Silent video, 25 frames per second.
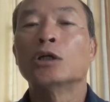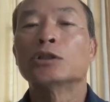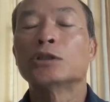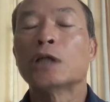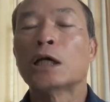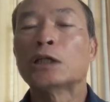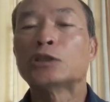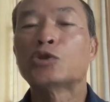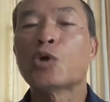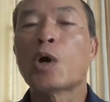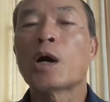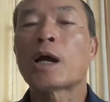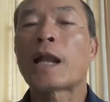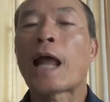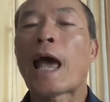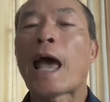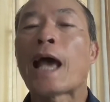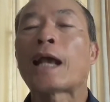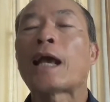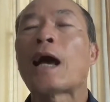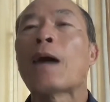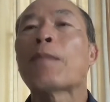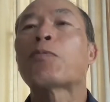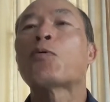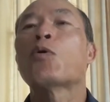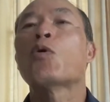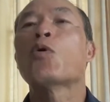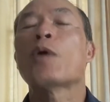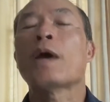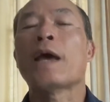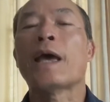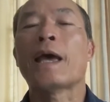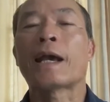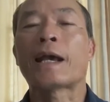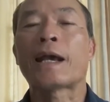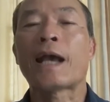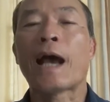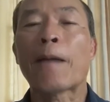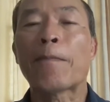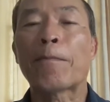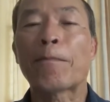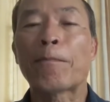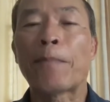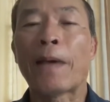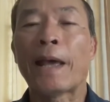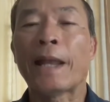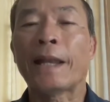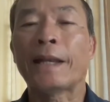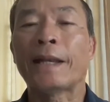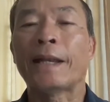ใดยช่วงแรกครับ คู่เอกครับ
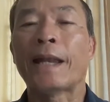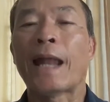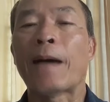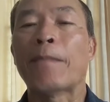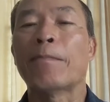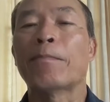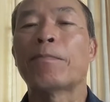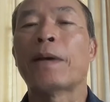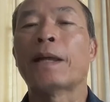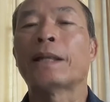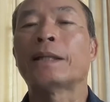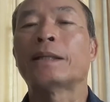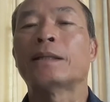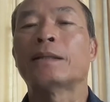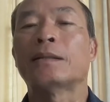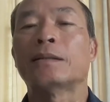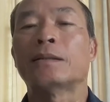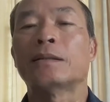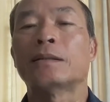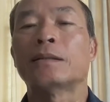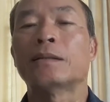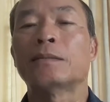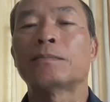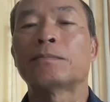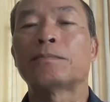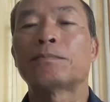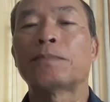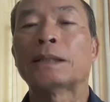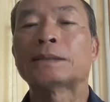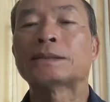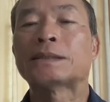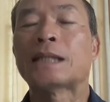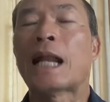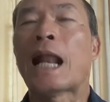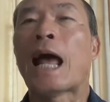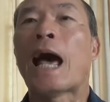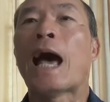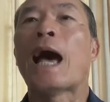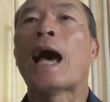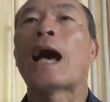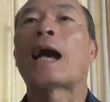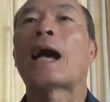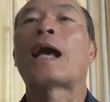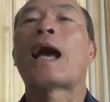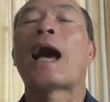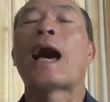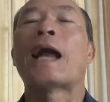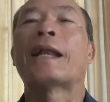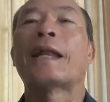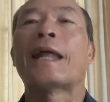เพชรดำเพชรพัชระอะ
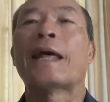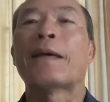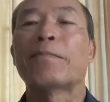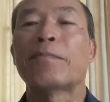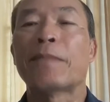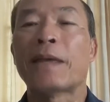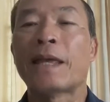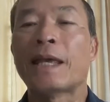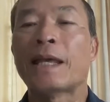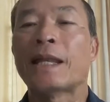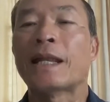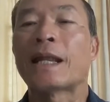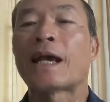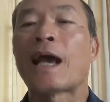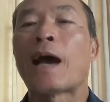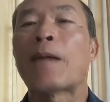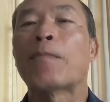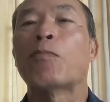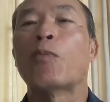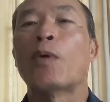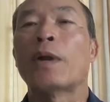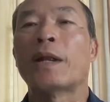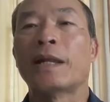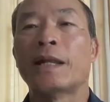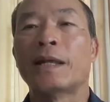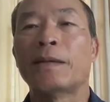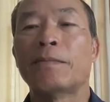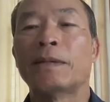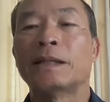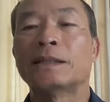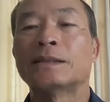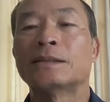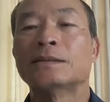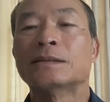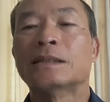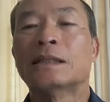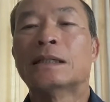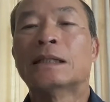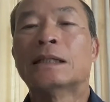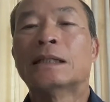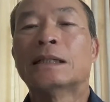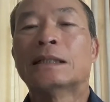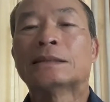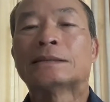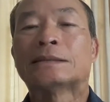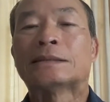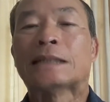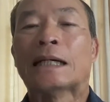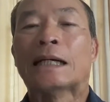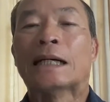คาเดมี่นะครับวันนี้มา
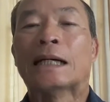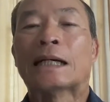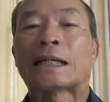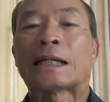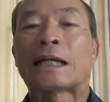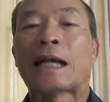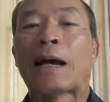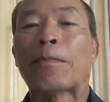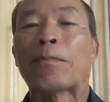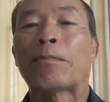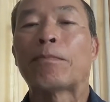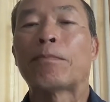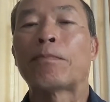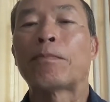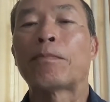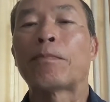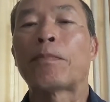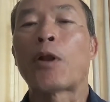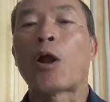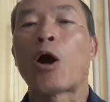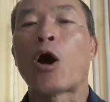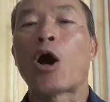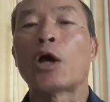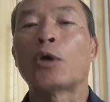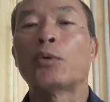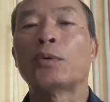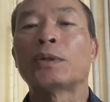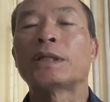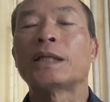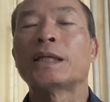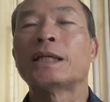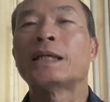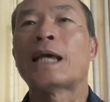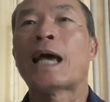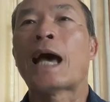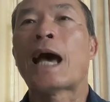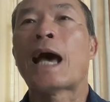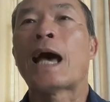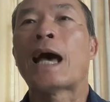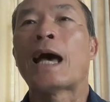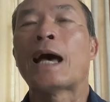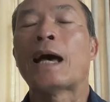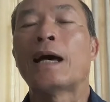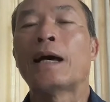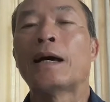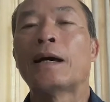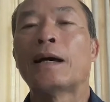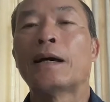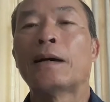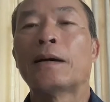เจอกับพลอยวิทยา
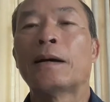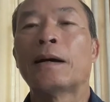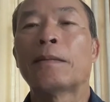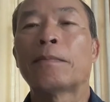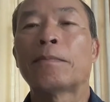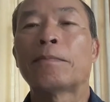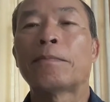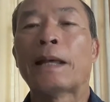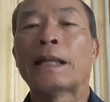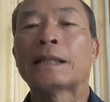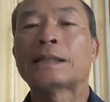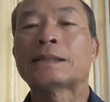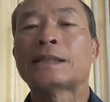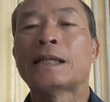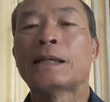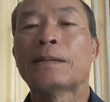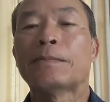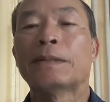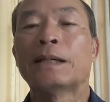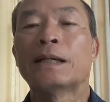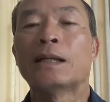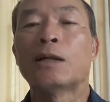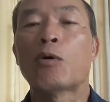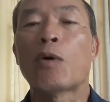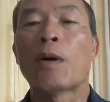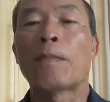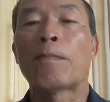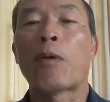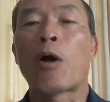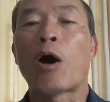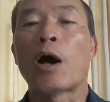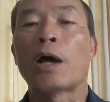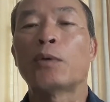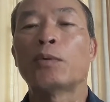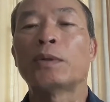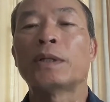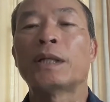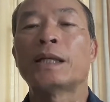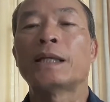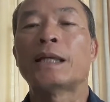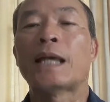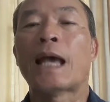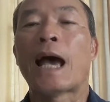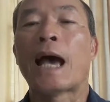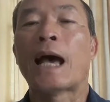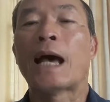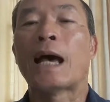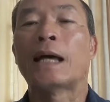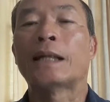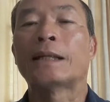เพชรสีมหรือว่าพลอยวิท
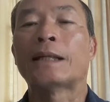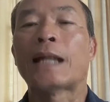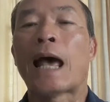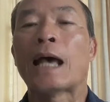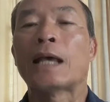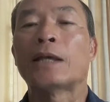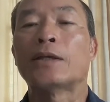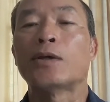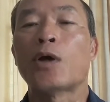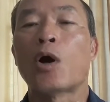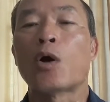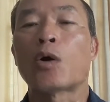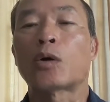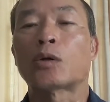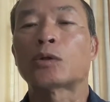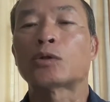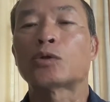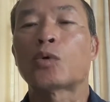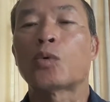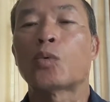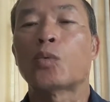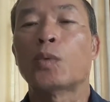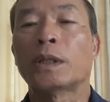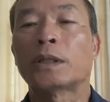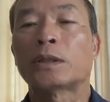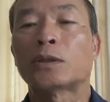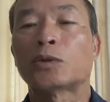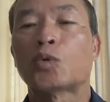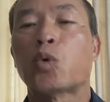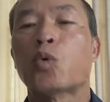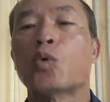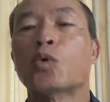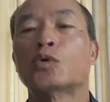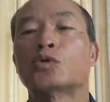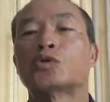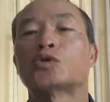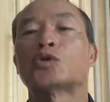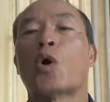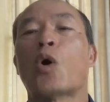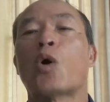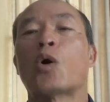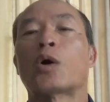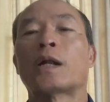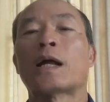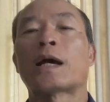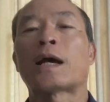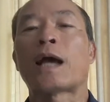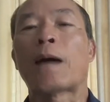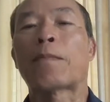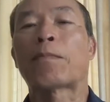ยานายกวิทุ่งสง
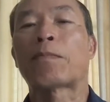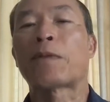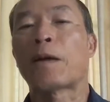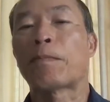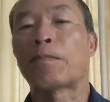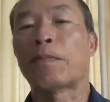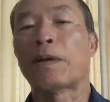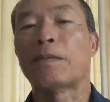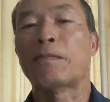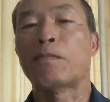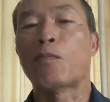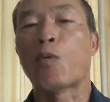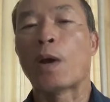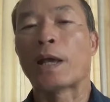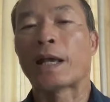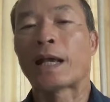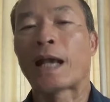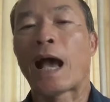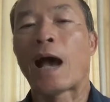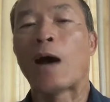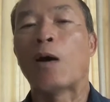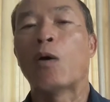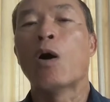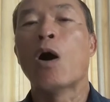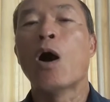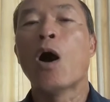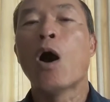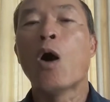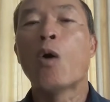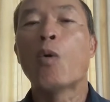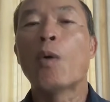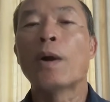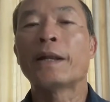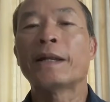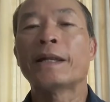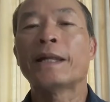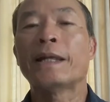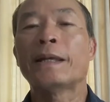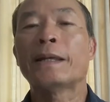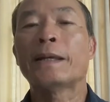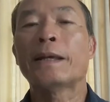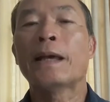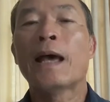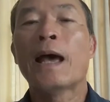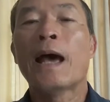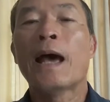นะครับก็เป็นมวยเข่าวันนี้